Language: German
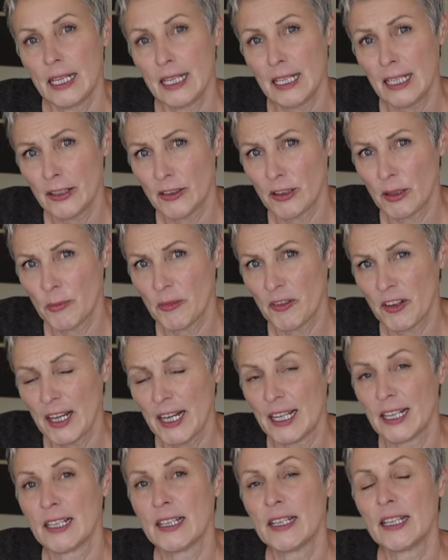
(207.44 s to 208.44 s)
Ich
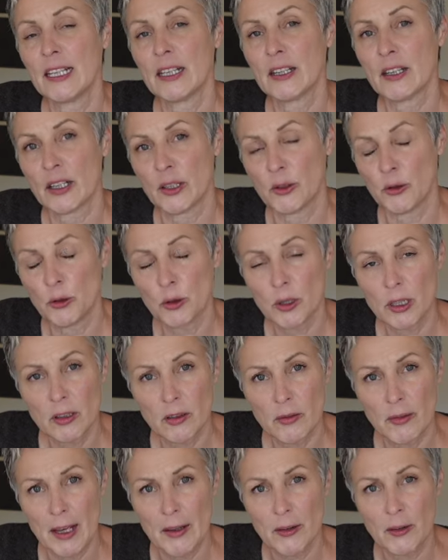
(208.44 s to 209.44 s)
empfehle dir,
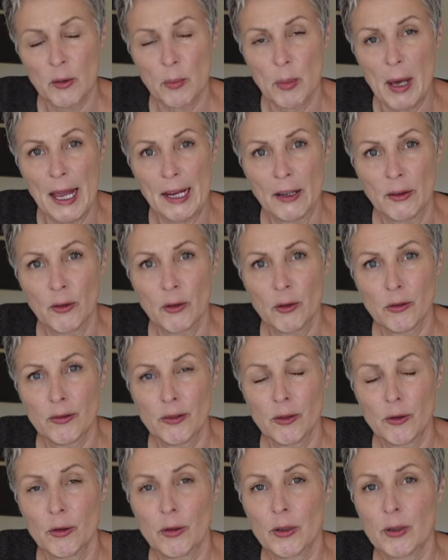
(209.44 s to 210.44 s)
genügend Wasser
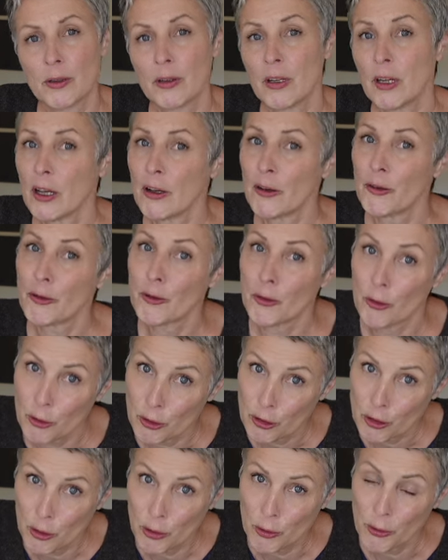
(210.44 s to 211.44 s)
beizufügen, so
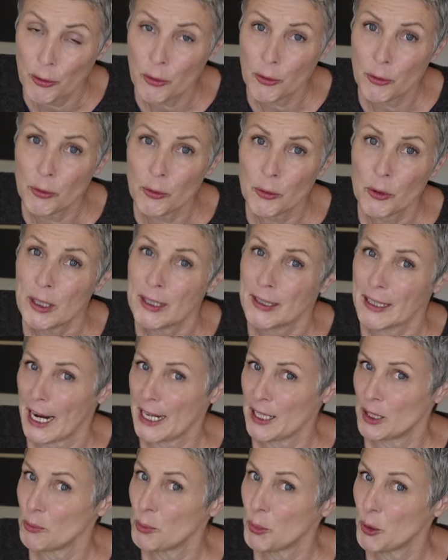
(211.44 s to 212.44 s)
schonst du
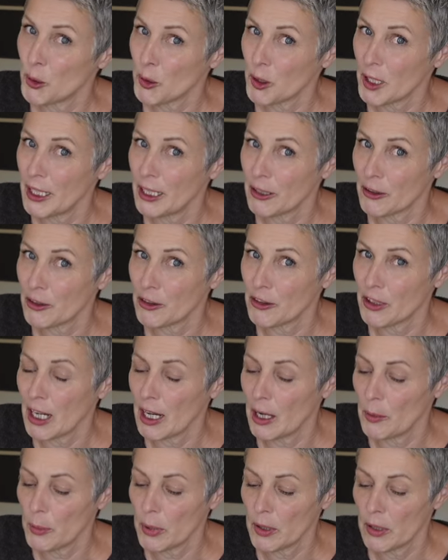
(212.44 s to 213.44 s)
deinen
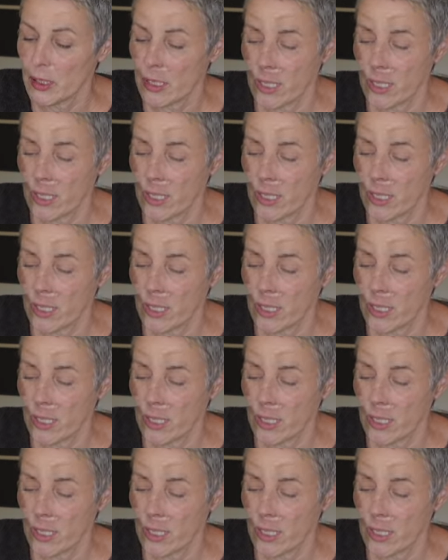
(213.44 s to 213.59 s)
Pürierstab.